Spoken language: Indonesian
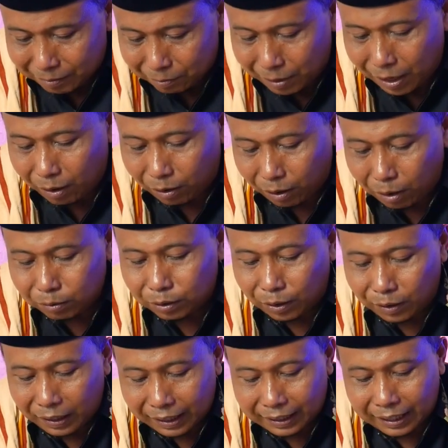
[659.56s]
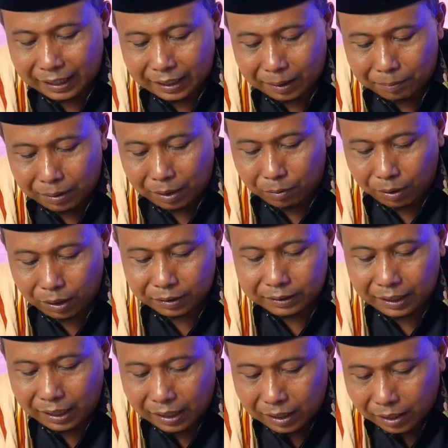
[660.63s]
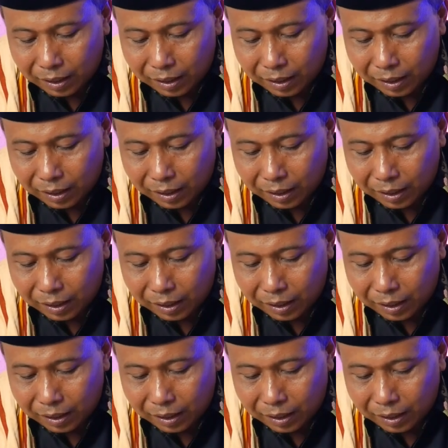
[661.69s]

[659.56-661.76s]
Barakallahu laka kama warada